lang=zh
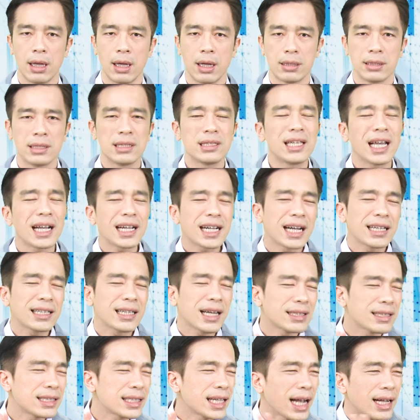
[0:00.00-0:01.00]
你再看一
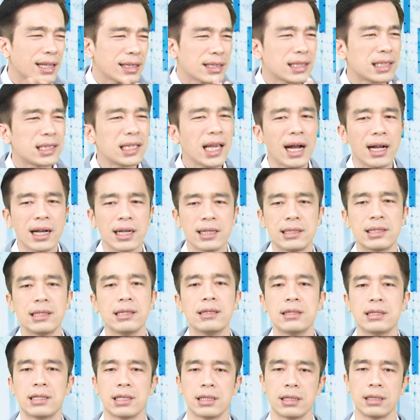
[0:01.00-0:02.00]
下，在上个
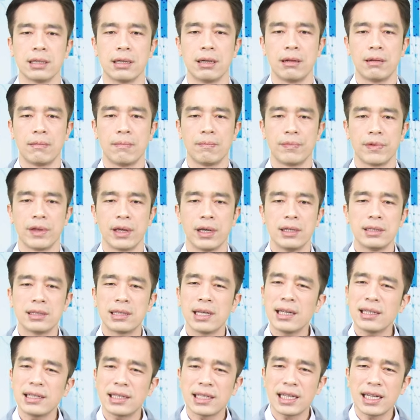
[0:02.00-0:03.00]
星期，
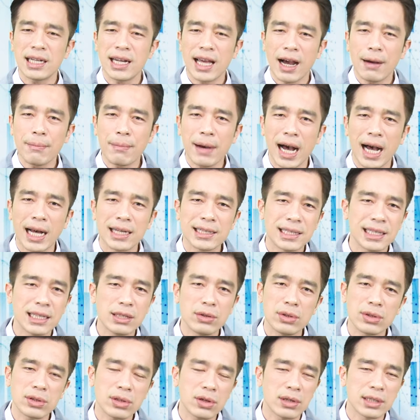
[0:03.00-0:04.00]
升息两码的几
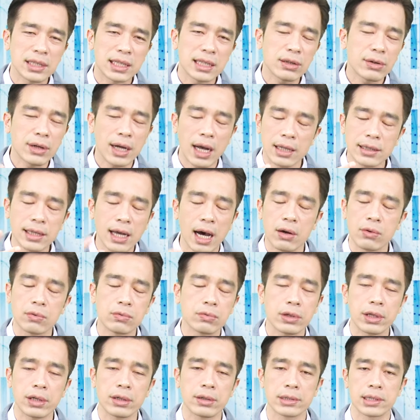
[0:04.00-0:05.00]
率都已经快要到
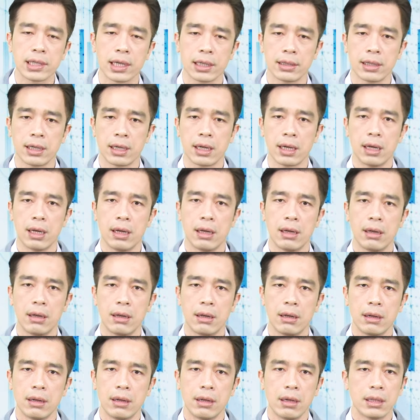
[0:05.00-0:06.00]
五六成了，
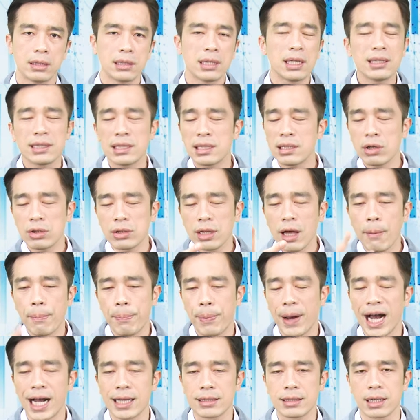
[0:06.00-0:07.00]
甚至有到
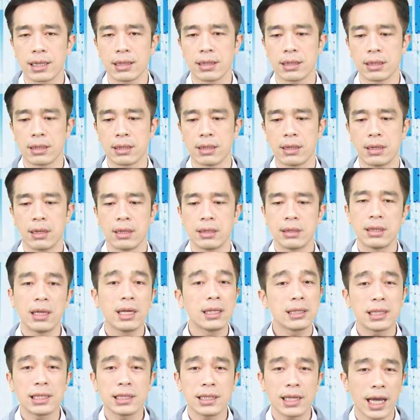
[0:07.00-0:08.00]
八成的。
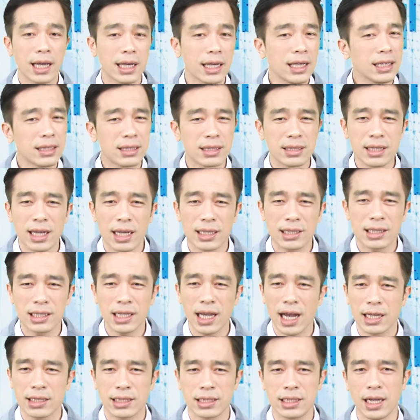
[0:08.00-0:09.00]
那现在一直在
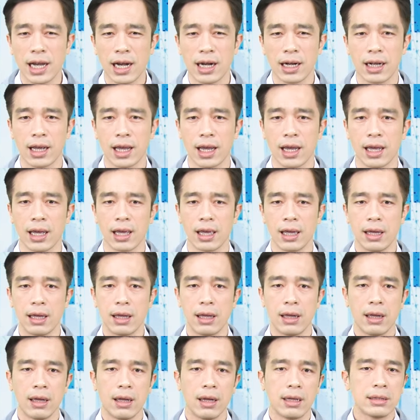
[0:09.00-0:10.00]
下降哎、欸，
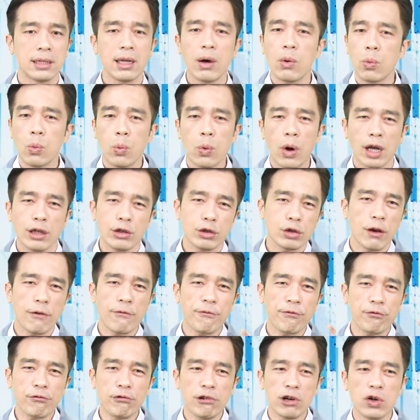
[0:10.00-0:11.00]
那完全
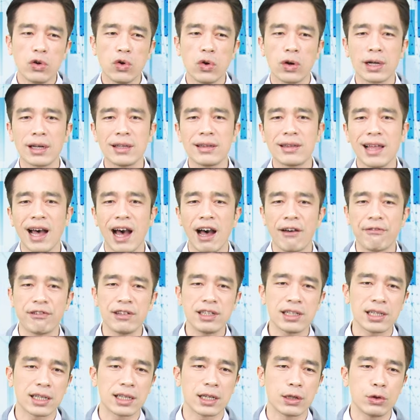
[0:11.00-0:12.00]
符合我跟大家
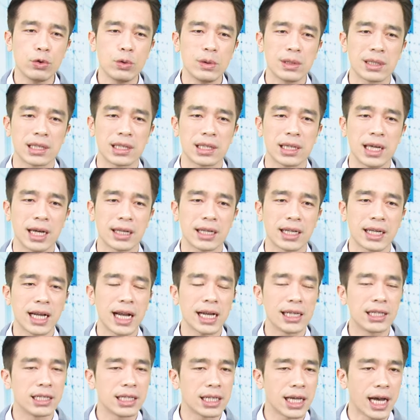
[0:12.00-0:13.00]
分享的预期啊。你
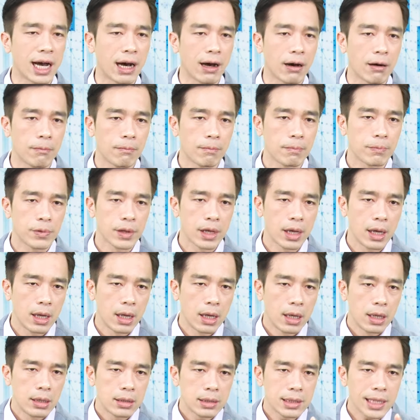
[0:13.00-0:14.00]
看一下哦，
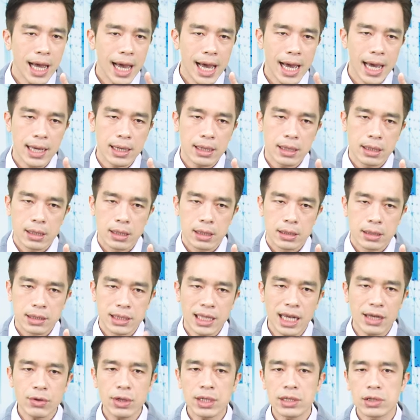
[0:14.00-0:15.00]
在
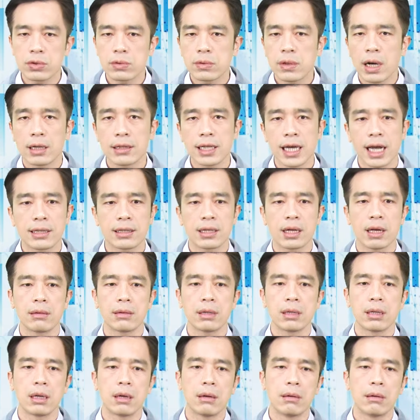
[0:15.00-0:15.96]
三月十五号那一天。